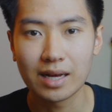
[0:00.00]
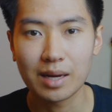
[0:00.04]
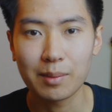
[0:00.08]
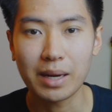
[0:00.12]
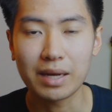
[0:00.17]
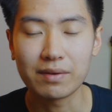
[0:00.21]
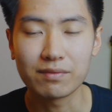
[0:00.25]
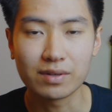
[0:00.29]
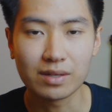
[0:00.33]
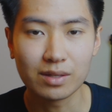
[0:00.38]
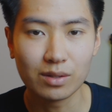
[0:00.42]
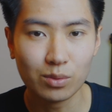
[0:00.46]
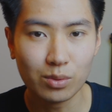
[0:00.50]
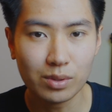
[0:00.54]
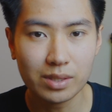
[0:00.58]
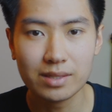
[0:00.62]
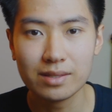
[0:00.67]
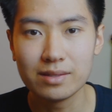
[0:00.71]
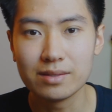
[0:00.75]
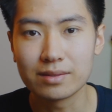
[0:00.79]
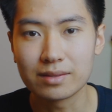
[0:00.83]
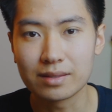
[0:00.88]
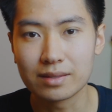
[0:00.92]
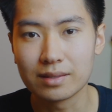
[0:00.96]
các bạn vẫn
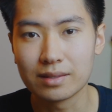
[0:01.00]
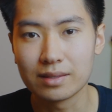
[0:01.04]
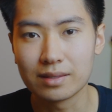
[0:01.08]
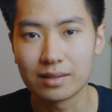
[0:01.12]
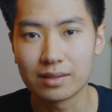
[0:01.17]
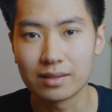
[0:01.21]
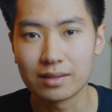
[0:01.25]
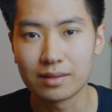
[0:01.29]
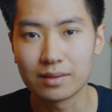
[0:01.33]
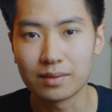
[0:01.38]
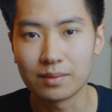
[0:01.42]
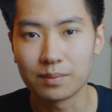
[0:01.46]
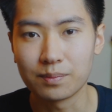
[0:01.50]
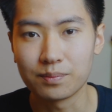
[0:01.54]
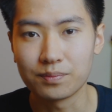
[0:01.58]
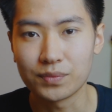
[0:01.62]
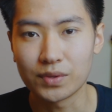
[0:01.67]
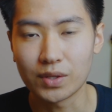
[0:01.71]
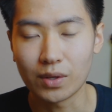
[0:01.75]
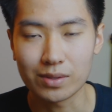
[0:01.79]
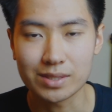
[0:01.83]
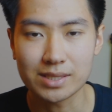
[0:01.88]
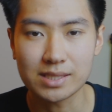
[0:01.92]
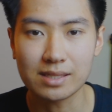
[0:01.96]
luôn được
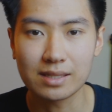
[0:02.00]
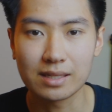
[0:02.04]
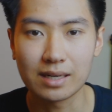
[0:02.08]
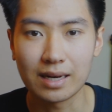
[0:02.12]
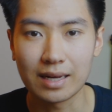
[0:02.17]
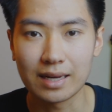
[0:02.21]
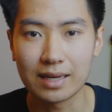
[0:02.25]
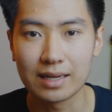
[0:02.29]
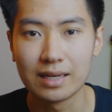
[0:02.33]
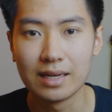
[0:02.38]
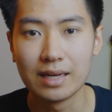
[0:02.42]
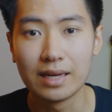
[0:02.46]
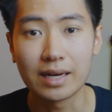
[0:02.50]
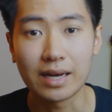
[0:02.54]
nói rằng là